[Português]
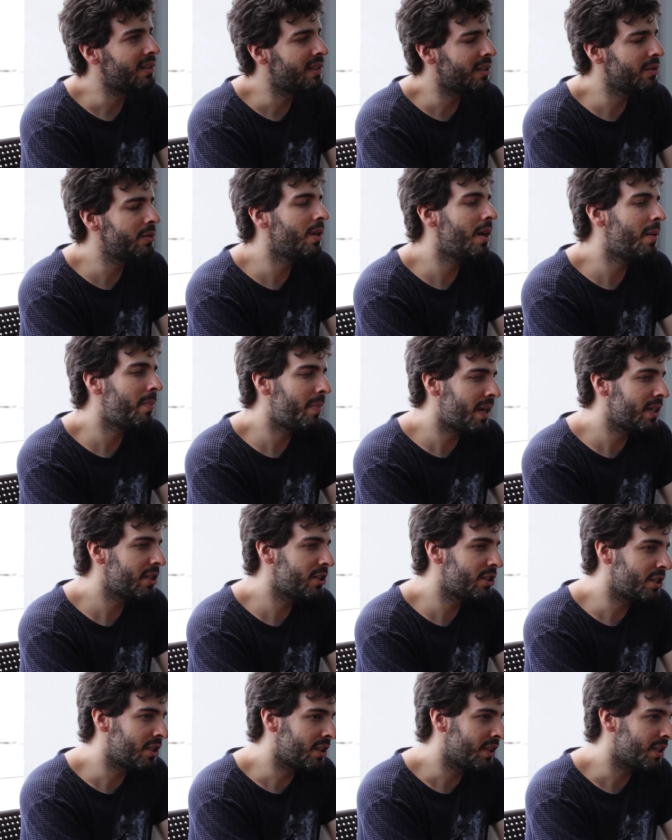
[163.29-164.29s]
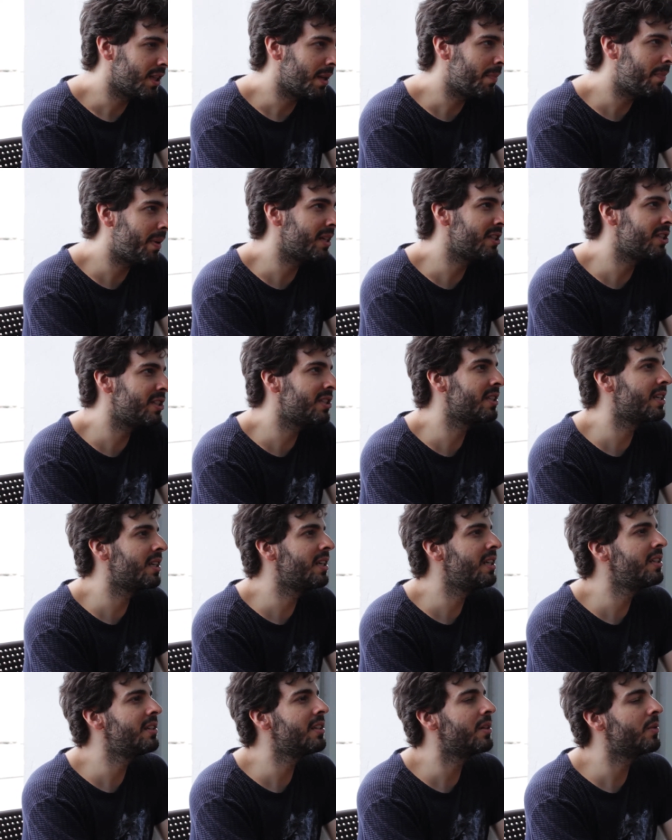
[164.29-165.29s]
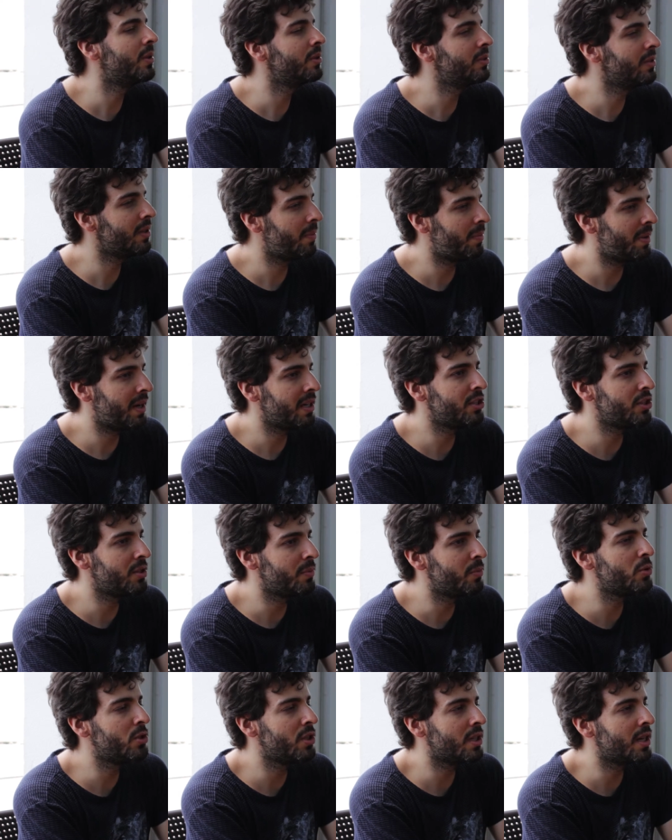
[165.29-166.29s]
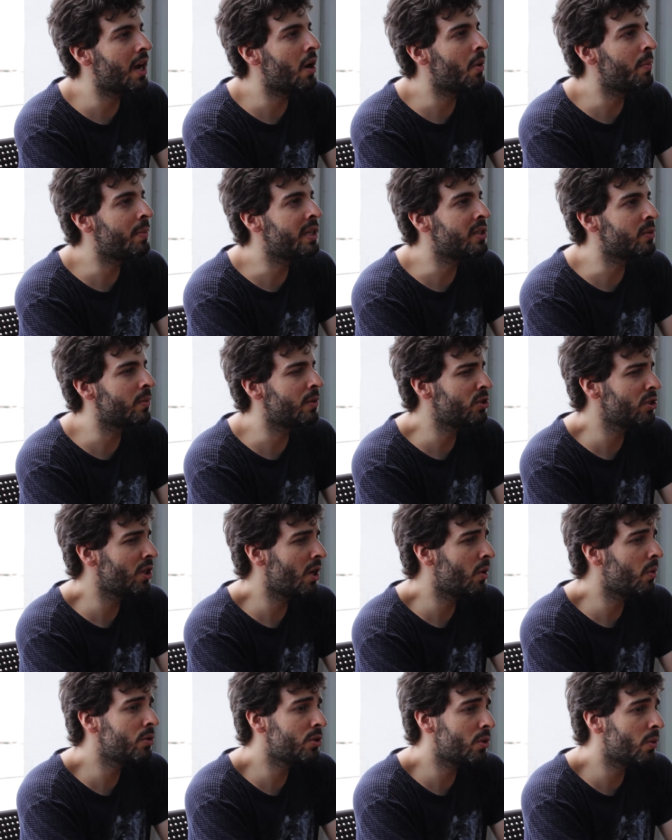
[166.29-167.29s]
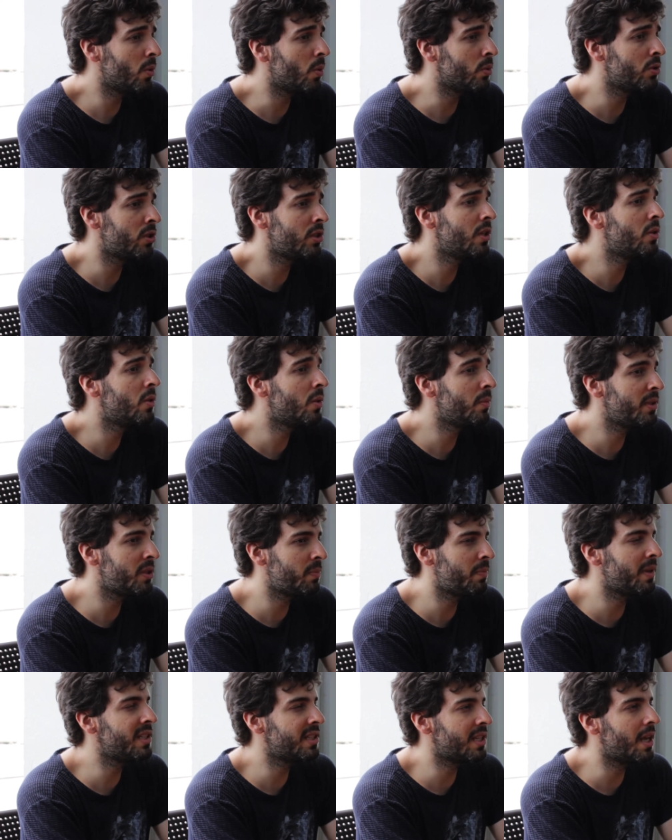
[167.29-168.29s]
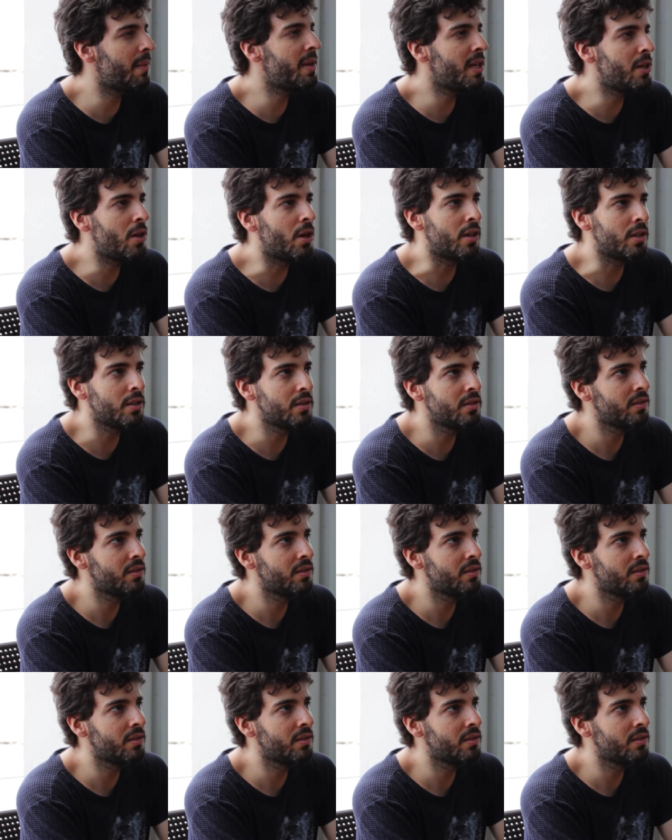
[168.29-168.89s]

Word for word: Tanto na parte parte escrita quanto na parte musical mesmo. Acho que é onde eu consigo me expressar melhor,